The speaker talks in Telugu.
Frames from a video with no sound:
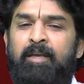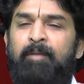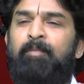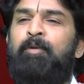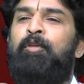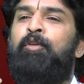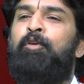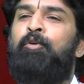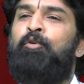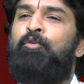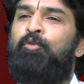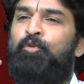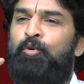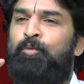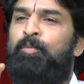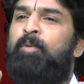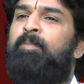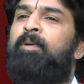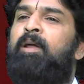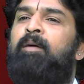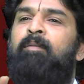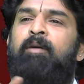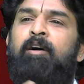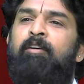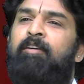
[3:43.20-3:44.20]
ఇప్పుడు యూట్యూబ్
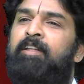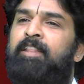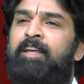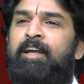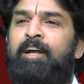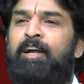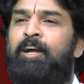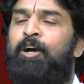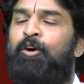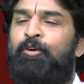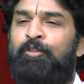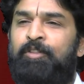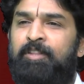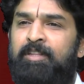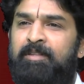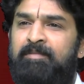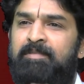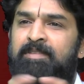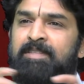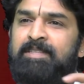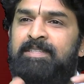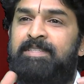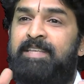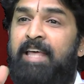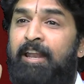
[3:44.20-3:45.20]
ప్రభావం అధికంగా ఉంది
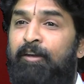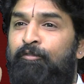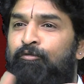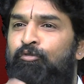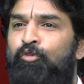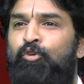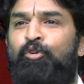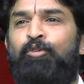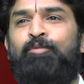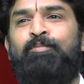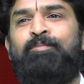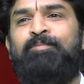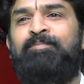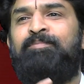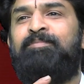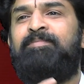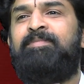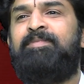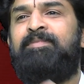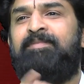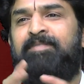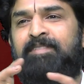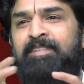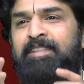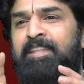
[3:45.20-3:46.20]
సెల్ ఫోన్
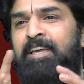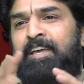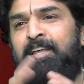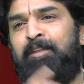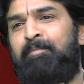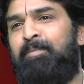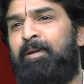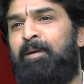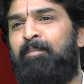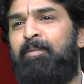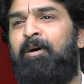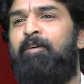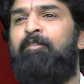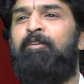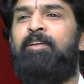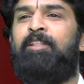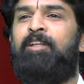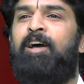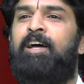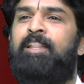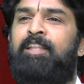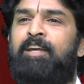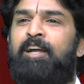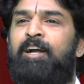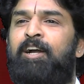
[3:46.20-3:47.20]
దీని ప్రభావం
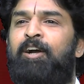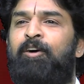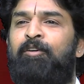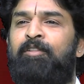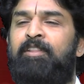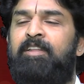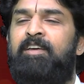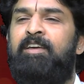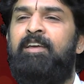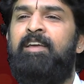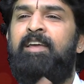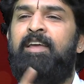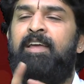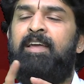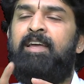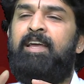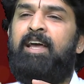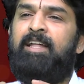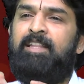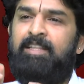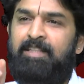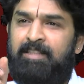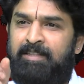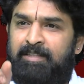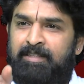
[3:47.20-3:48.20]
అధికంగా ఉంది
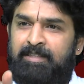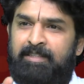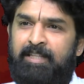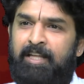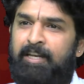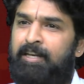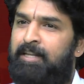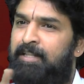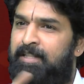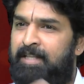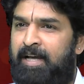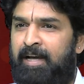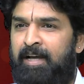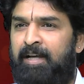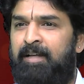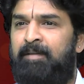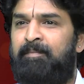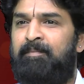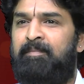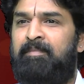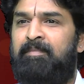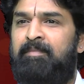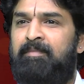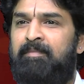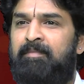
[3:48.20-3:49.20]
అది తల్లిదా
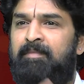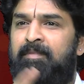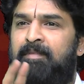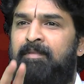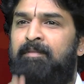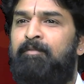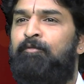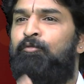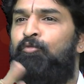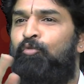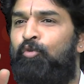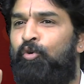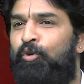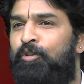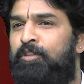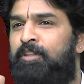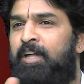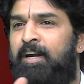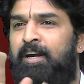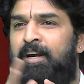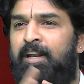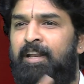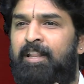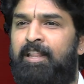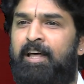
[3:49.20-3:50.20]
ఫోన్
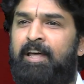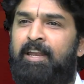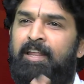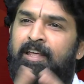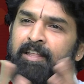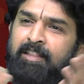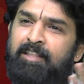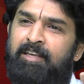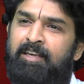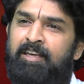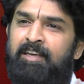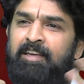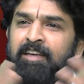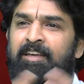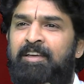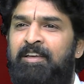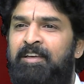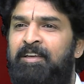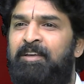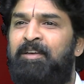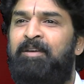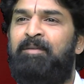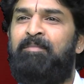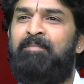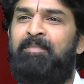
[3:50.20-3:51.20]
తండ్రిదా అనేది
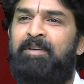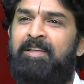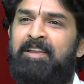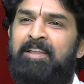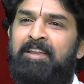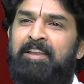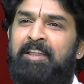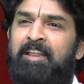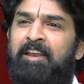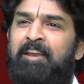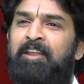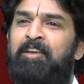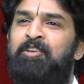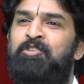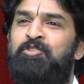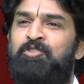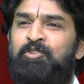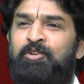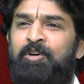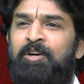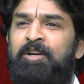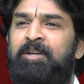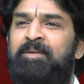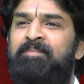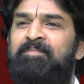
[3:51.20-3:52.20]
మీరే
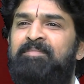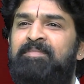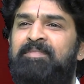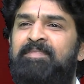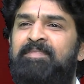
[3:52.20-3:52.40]
నిర్ణయించుకోండి